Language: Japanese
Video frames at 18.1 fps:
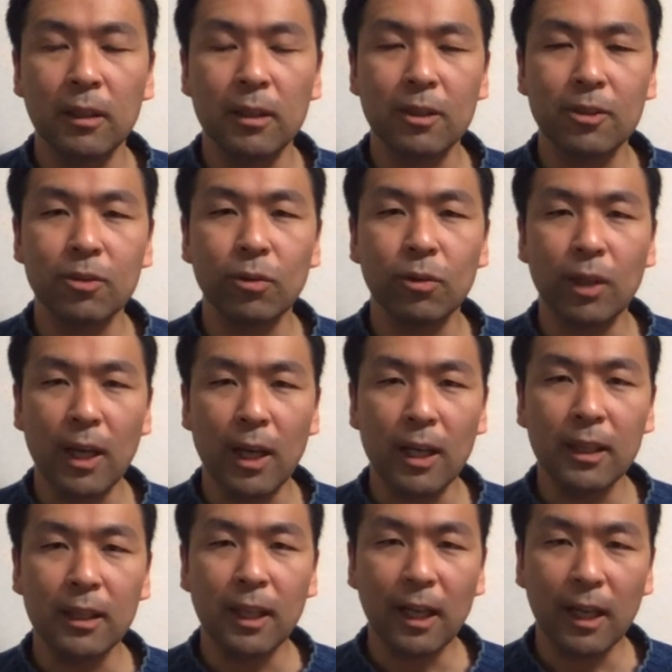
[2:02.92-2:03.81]
ですので
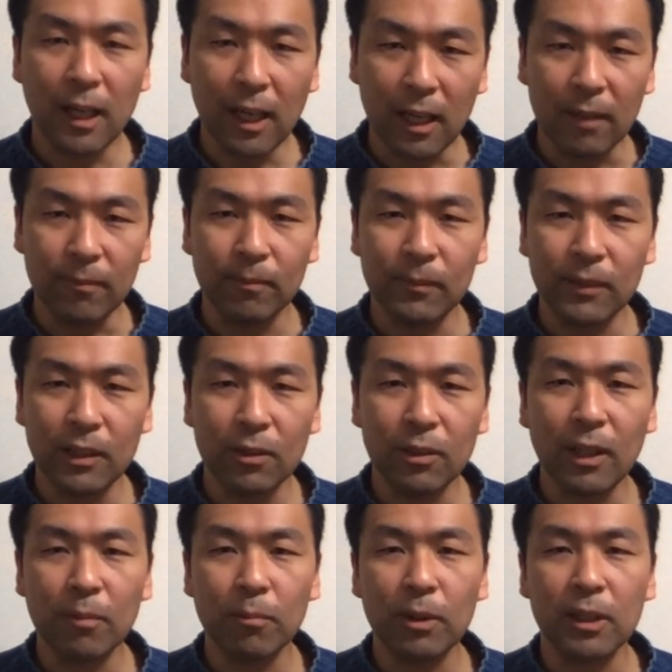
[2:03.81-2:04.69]
円高っていう
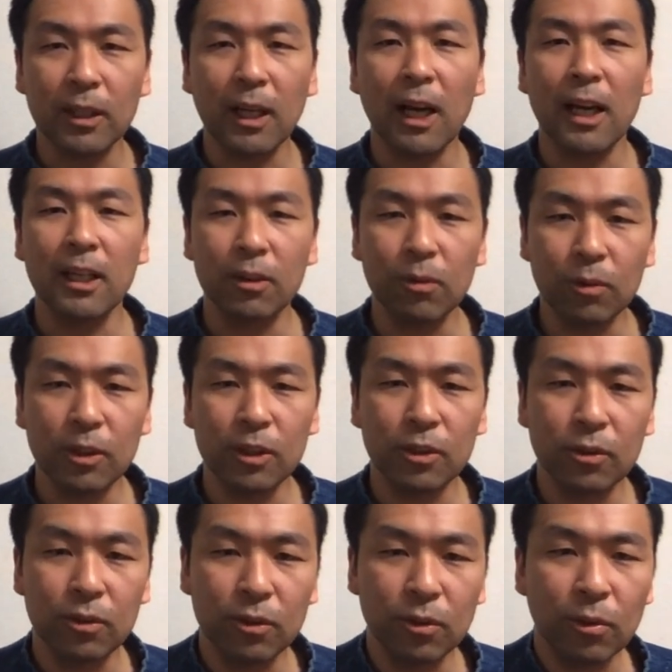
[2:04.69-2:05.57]
のはやっぱり買いの理
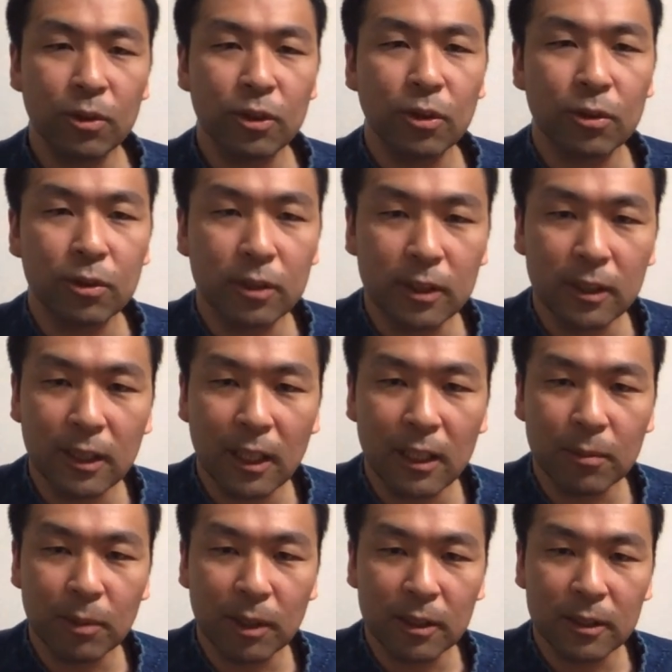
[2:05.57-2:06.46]
由の一つにな
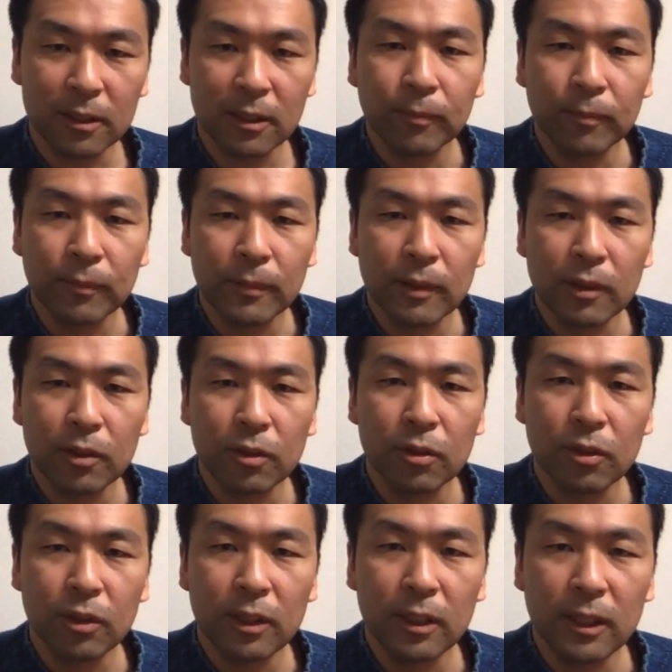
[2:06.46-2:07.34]
ります
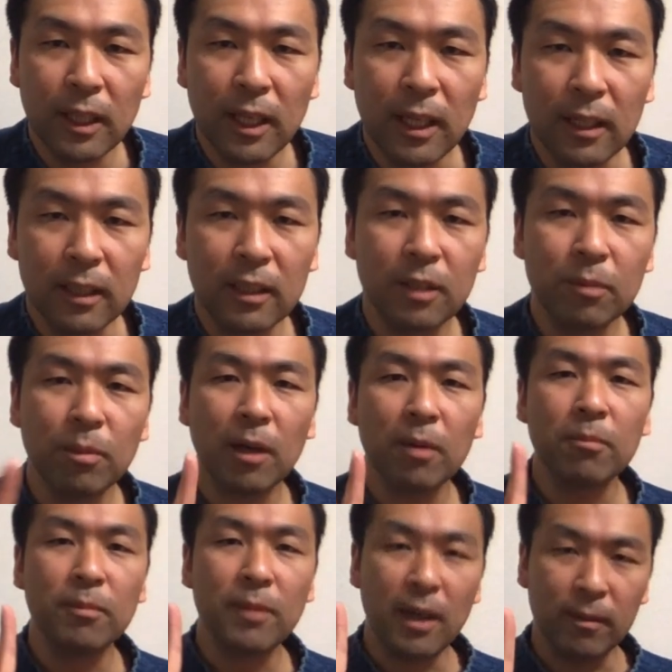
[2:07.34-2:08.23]
続いて2
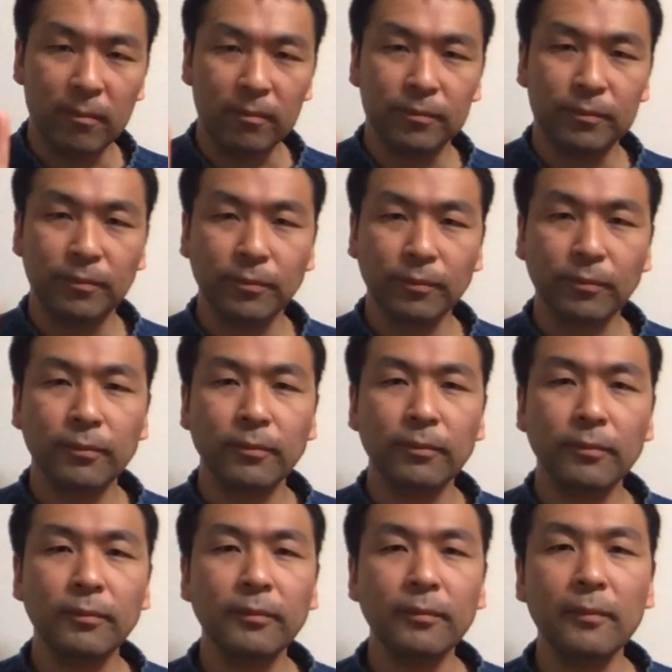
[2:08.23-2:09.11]
番目、
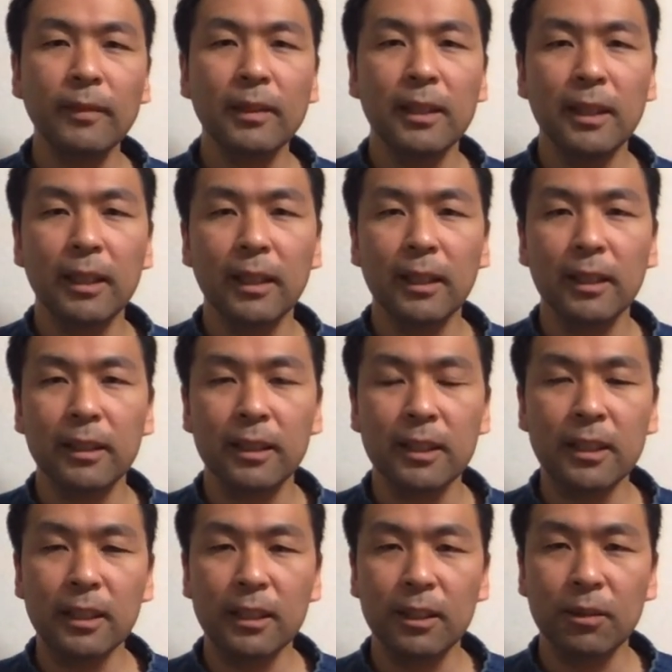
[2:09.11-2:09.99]
え
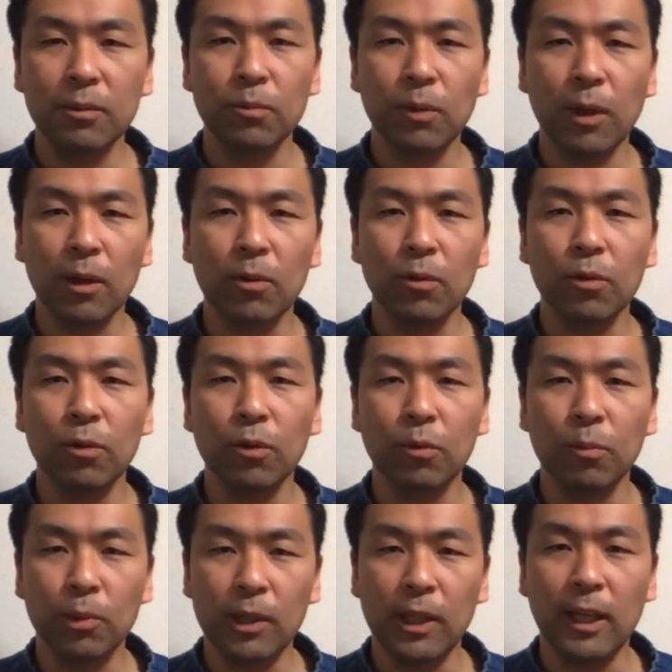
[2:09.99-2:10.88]
金銀は今
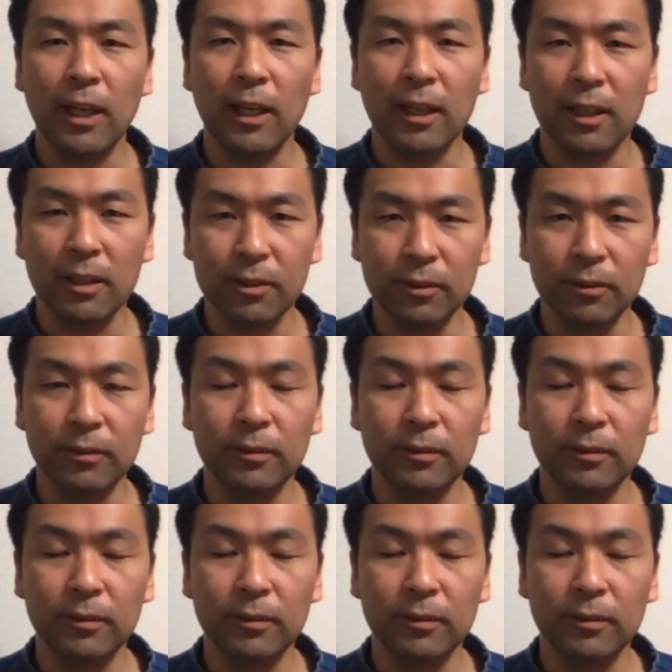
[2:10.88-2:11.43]
後も値上がる